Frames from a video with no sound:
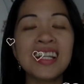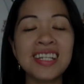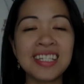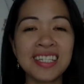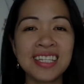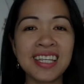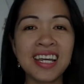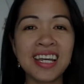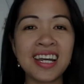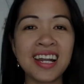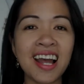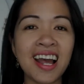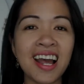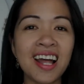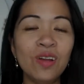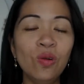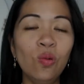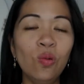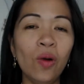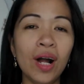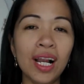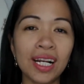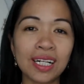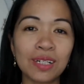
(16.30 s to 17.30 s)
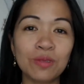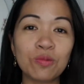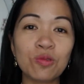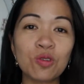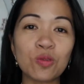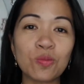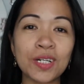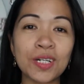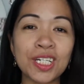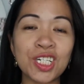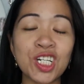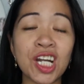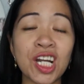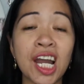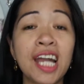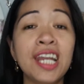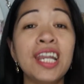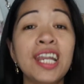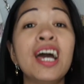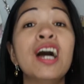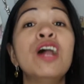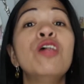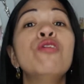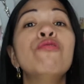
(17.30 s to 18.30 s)
Alice here and welcome to my
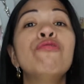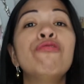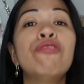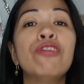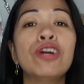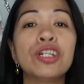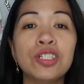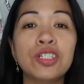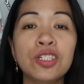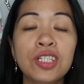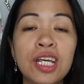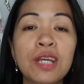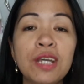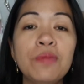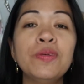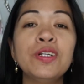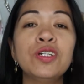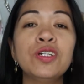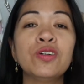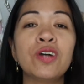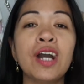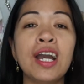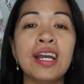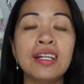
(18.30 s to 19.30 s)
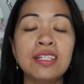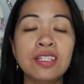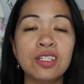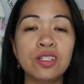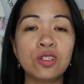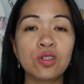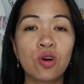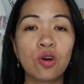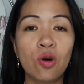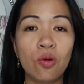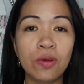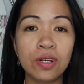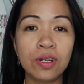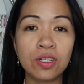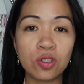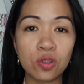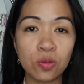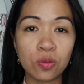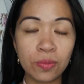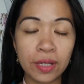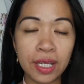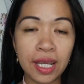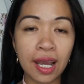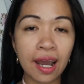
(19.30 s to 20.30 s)
channel. For today video guys is going
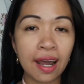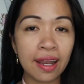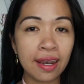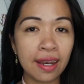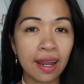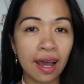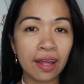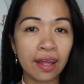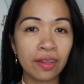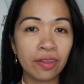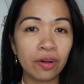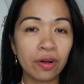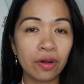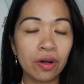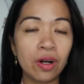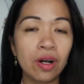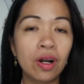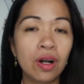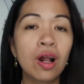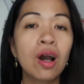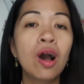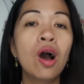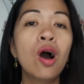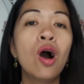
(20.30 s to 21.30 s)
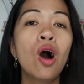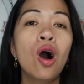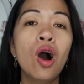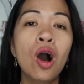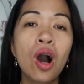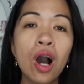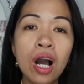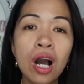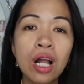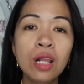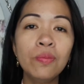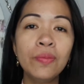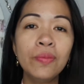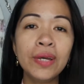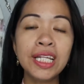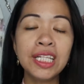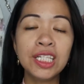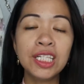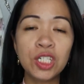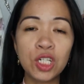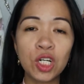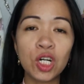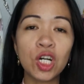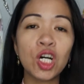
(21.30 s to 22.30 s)
to be another haul
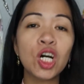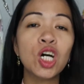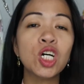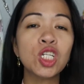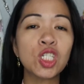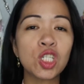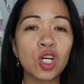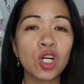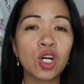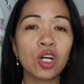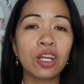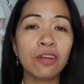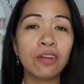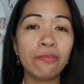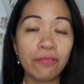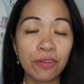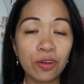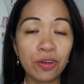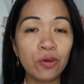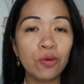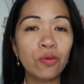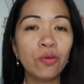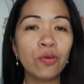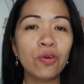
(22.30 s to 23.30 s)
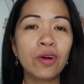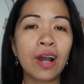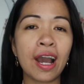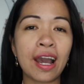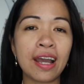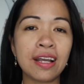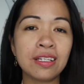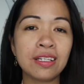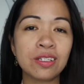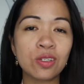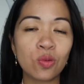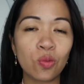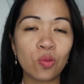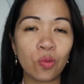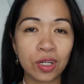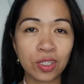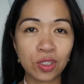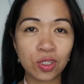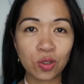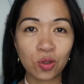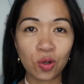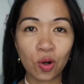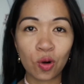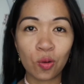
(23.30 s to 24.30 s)
video. So if you guys
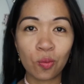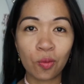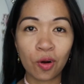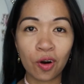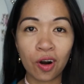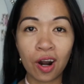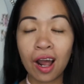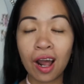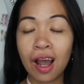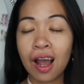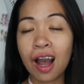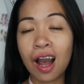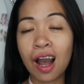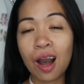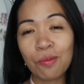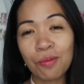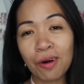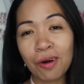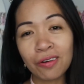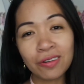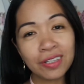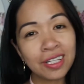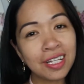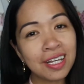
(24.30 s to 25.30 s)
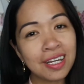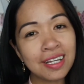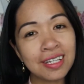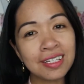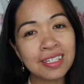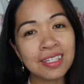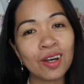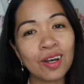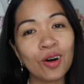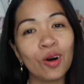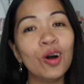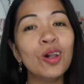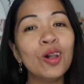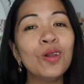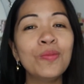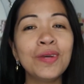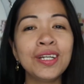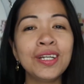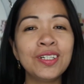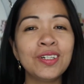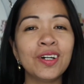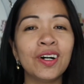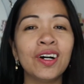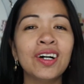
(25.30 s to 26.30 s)
want to know more about this haul
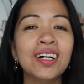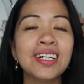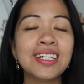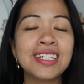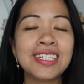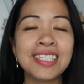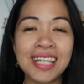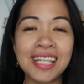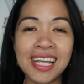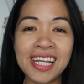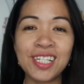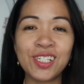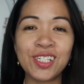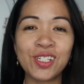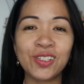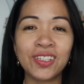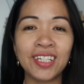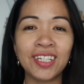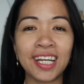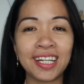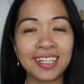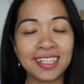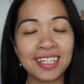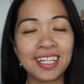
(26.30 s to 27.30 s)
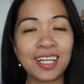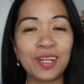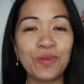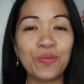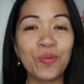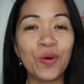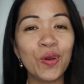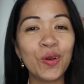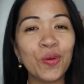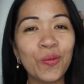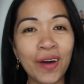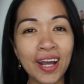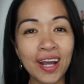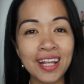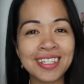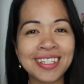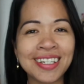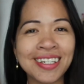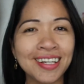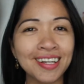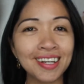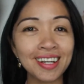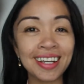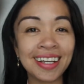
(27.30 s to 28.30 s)
video, stay tuned and keep on
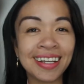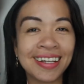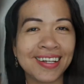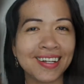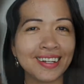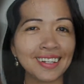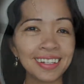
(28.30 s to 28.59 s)
watching.